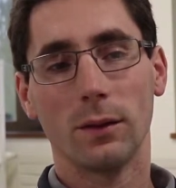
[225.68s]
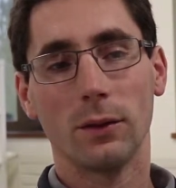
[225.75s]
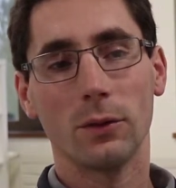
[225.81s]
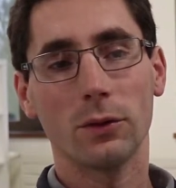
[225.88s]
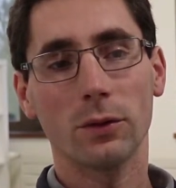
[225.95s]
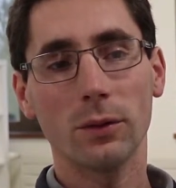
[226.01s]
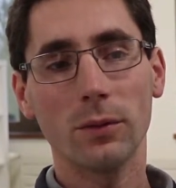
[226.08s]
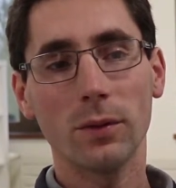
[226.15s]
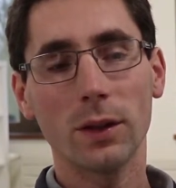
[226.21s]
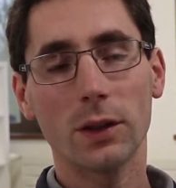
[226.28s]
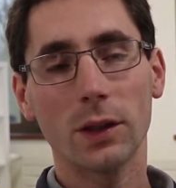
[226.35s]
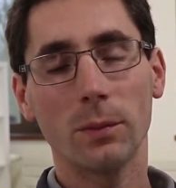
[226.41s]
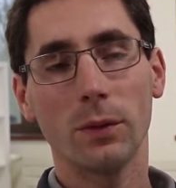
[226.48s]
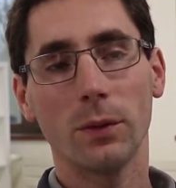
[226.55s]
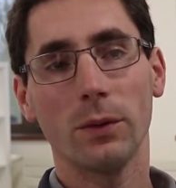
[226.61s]
Aujourd'hui,
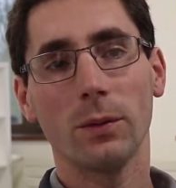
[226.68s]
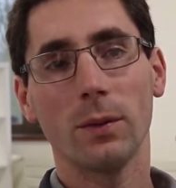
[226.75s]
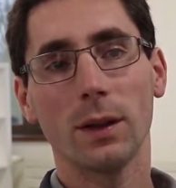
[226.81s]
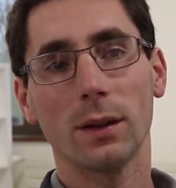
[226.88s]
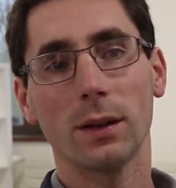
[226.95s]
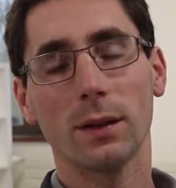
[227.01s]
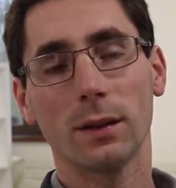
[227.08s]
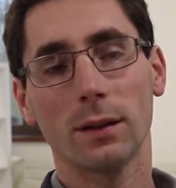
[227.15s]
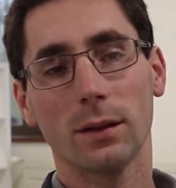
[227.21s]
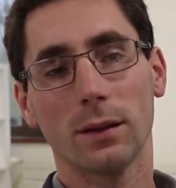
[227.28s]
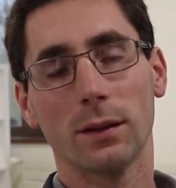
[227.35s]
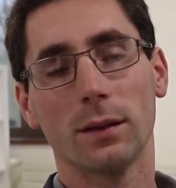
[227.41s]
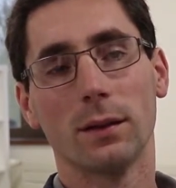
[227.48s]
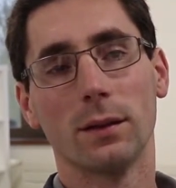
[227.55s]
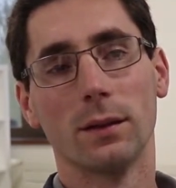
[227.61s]
j'ai besoin
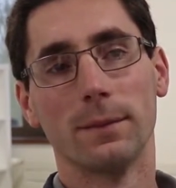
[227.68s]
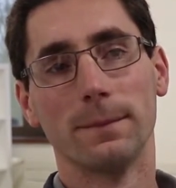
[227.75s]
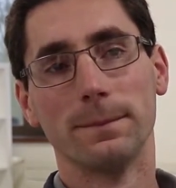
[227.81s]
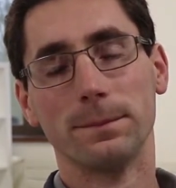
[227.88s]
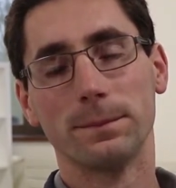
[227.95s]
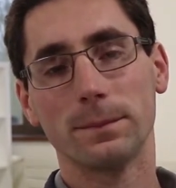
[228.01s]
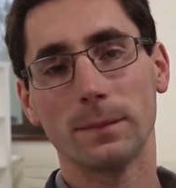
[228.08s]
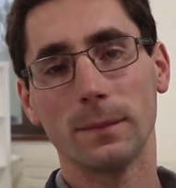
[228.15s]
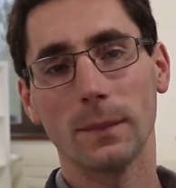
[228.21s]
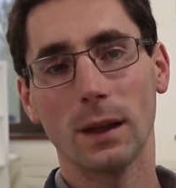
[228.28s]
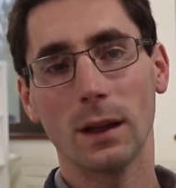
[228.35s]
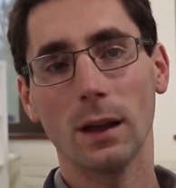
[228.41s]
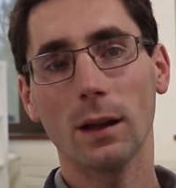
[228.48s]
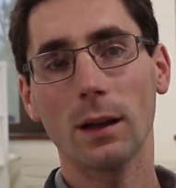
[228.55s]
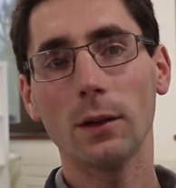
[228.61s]

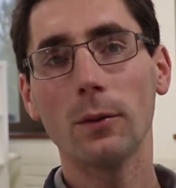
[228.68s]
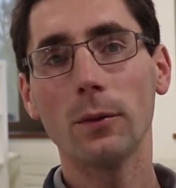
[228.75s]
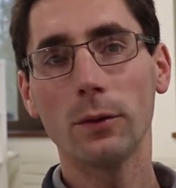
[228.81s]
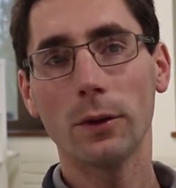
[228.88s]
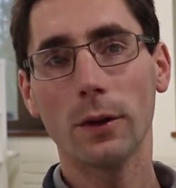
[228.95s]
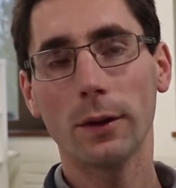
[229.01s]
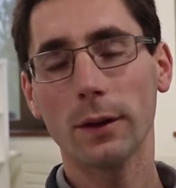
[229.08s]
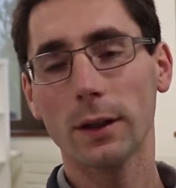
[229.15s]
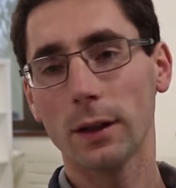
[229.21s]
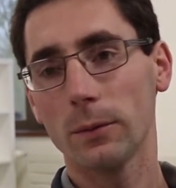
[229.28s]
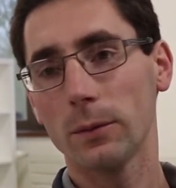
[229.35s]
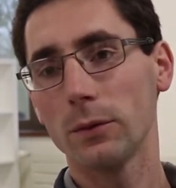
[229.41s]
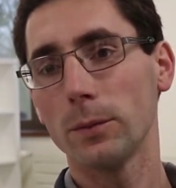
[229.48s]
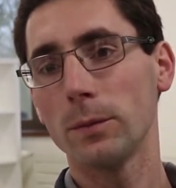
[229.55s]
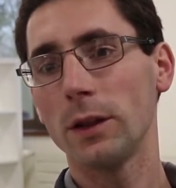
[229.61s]
d'agriculteurs qui
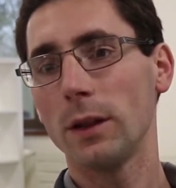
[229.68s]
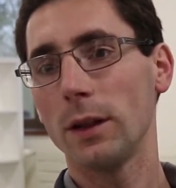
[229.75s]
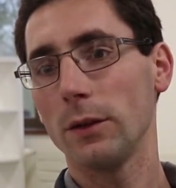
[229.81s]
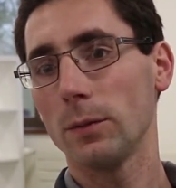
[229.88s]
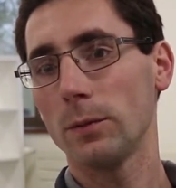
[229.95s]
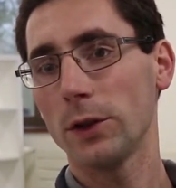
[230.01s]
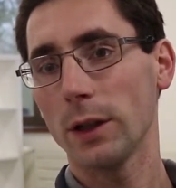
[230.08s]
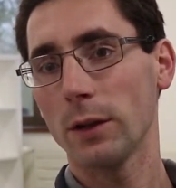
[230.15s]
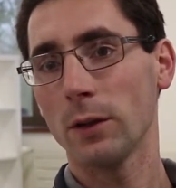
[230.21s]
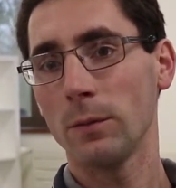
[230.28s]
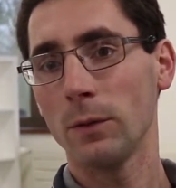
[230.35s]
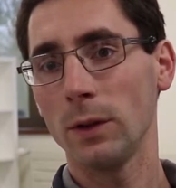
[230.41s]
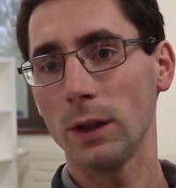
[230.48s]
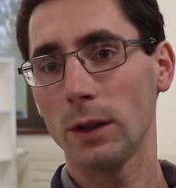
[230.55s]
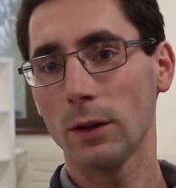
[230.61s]
ont des objets
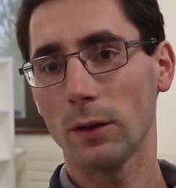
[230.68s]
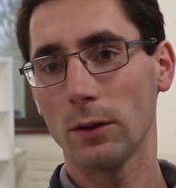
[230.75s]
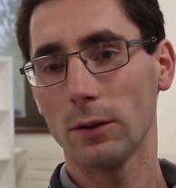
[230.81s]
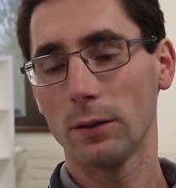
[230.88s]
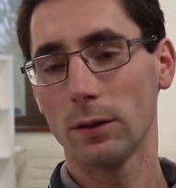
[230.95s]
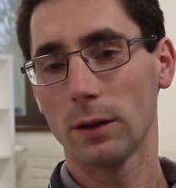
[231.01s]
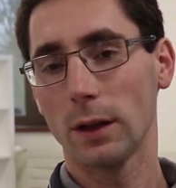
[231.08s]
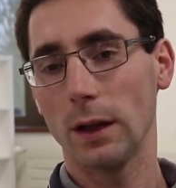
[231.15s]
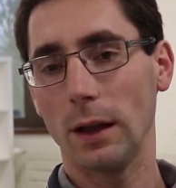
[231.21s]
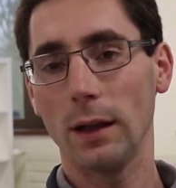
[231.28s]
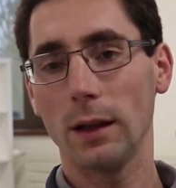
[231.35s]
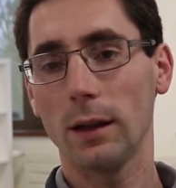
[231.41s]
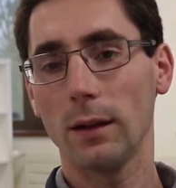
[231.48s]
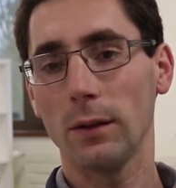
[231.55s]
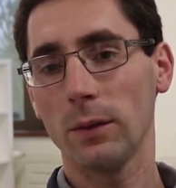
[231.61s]
communicants
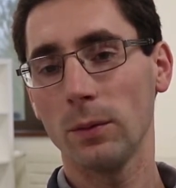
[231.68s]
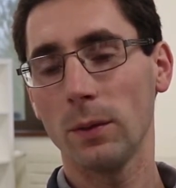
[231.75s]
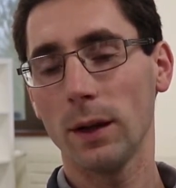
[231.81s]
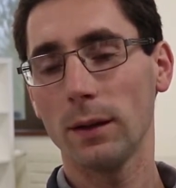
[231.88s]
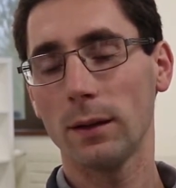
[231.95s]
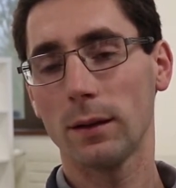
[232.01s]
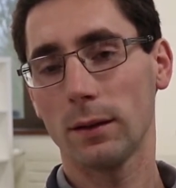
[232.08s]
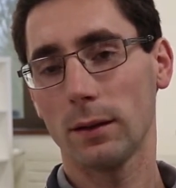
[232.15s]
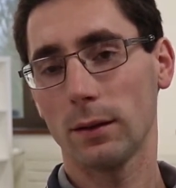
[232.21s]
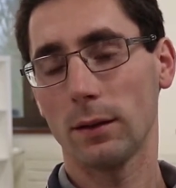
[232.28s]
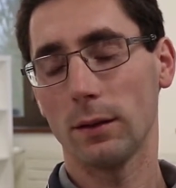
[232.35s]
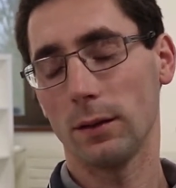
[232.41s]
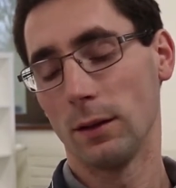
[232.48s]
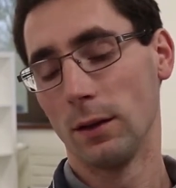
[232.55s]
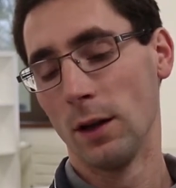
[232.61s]
et qui souhaitent
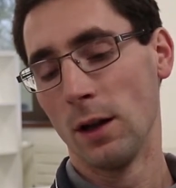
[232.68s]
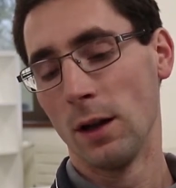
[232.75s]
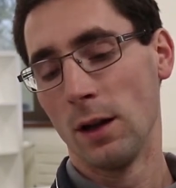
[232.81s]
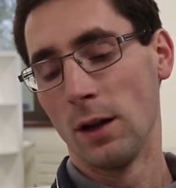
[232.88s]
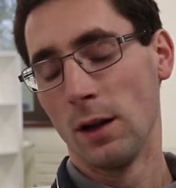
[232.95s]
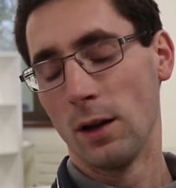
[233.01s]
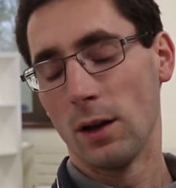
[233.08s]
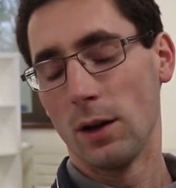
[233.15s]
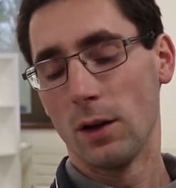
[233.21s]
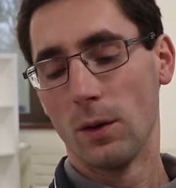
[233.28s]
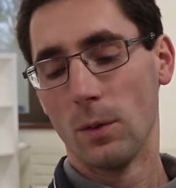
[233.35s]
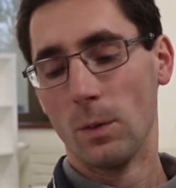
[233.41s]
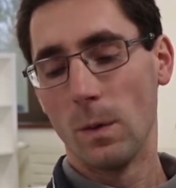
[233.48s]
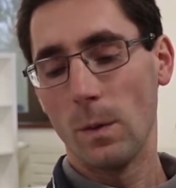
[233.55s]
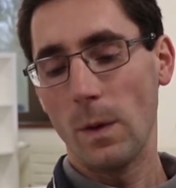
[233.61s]
euh,
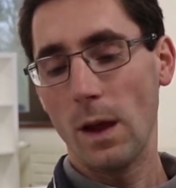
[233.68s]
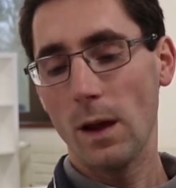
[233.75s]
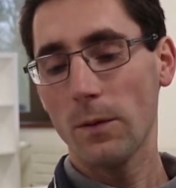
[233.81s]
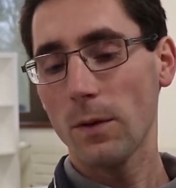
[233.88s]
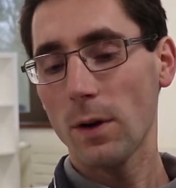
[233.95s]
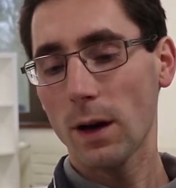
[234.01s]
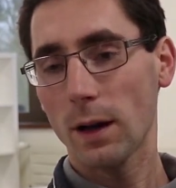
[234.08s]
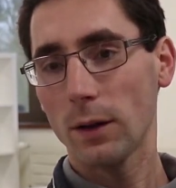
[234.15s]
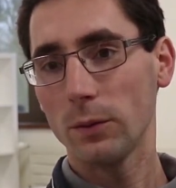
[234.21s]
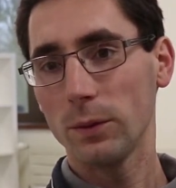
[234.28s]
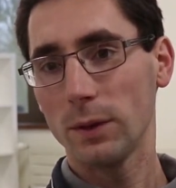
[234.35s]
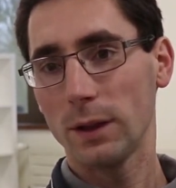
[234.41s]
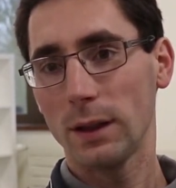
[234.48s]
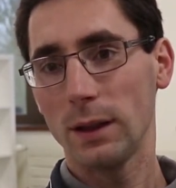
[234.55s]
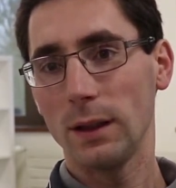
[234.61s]
avoir un
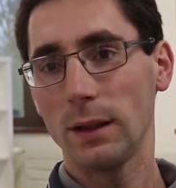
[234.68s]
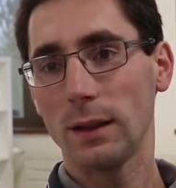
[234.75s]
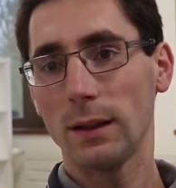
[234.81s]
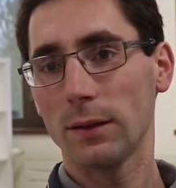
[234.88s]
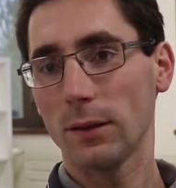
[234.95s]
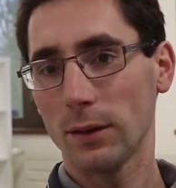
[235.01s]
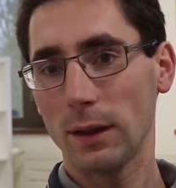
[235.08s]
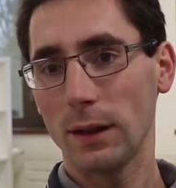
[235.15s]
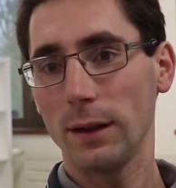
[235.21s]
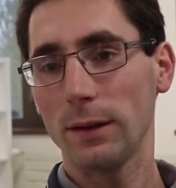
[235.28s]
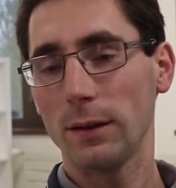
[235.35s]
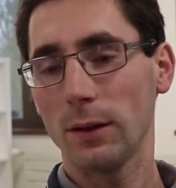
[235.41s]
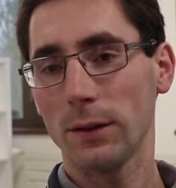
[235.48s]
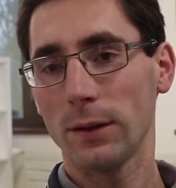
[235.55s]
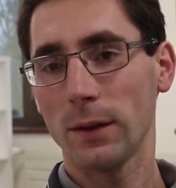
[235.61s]
outil qui
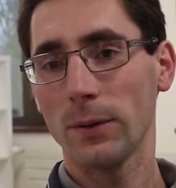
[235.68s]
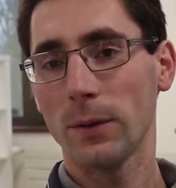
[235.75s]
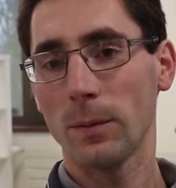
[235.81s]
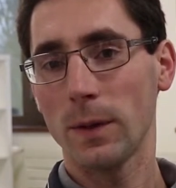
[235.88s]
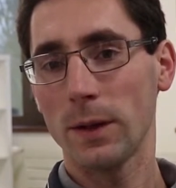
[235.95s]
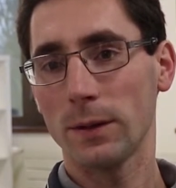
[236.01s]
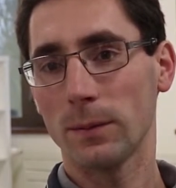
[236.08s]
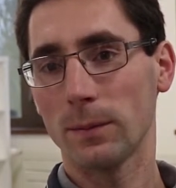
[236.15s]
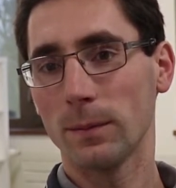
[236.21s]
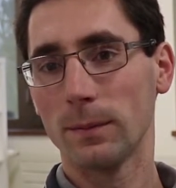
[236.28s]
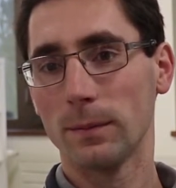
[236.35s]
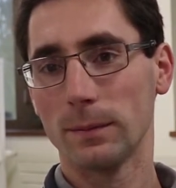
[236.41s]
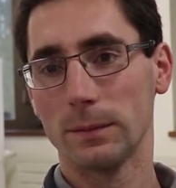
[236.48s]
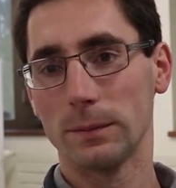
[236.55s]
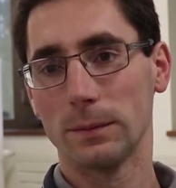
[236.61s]
centralise leurs informations.
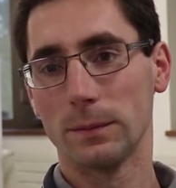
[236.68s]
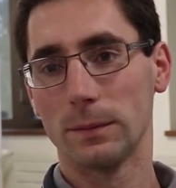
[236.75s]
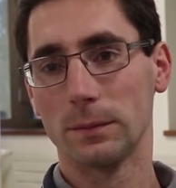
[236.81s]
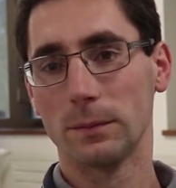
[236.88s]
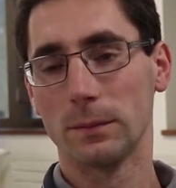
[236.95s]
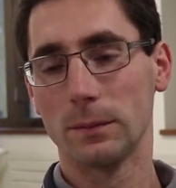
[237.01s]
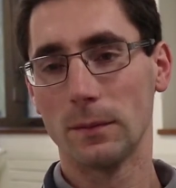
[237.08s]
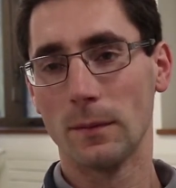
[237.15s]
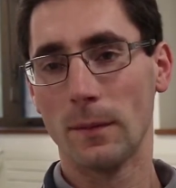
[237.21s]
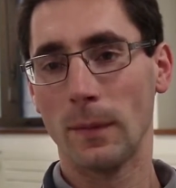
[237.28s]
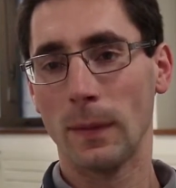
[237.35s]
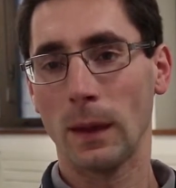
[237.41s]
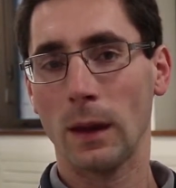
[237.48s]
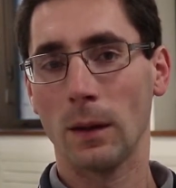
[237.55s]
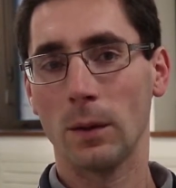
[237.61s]

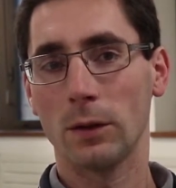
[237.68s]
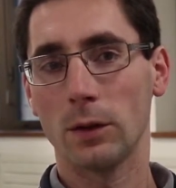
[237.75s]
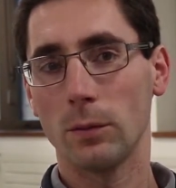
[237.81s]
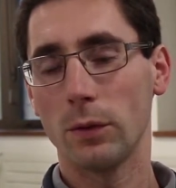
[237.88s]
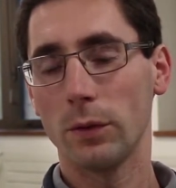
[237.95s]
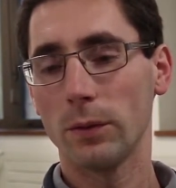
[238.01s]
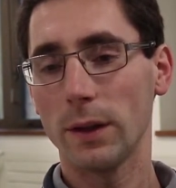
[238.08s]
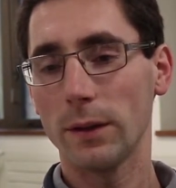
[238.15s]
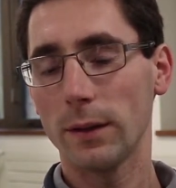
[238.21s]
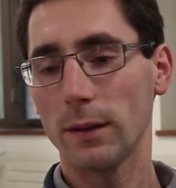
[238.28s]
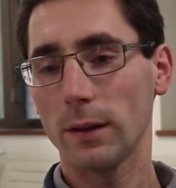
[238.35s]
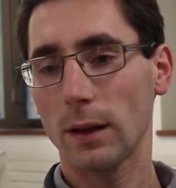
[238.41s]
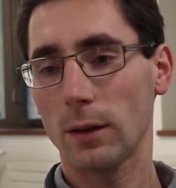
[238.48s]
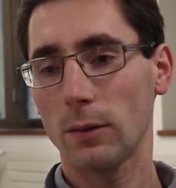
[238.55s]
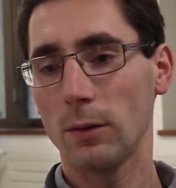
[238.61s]
J'ai besoin de
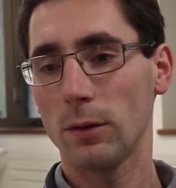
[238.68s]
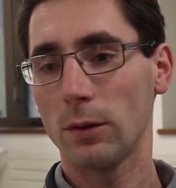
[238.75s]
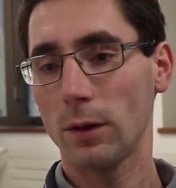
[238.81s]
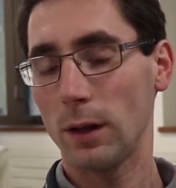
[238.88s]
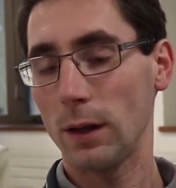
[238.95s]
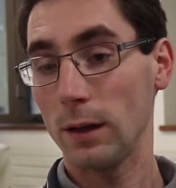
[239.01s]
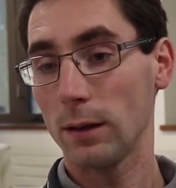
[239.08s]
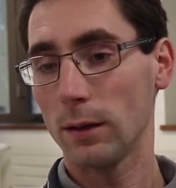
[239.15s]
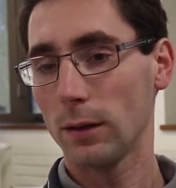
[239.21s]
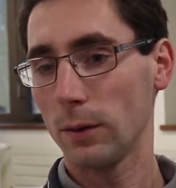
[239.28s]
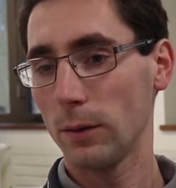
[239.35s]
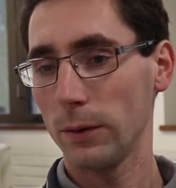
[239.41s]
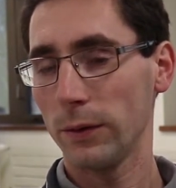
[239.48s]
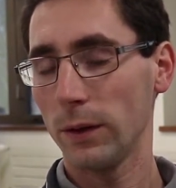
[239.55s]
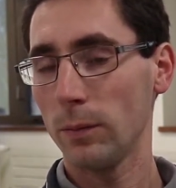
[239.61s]
ces agriculteurs-là
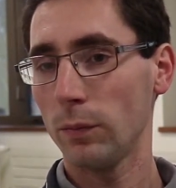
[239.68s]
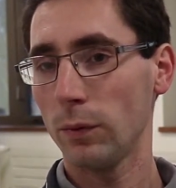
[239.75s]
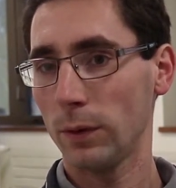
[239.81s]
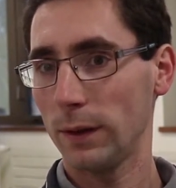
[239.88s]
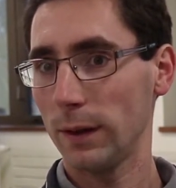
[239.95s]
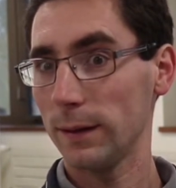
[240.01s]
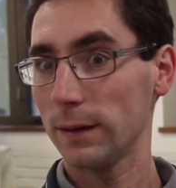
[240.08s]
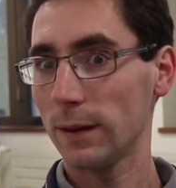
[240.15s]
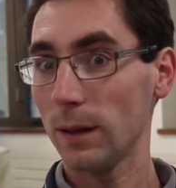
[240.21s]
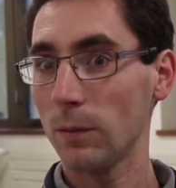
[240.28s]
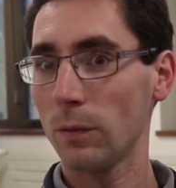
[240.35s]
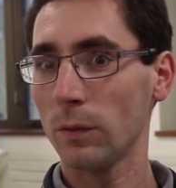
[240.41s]
aussi pour tester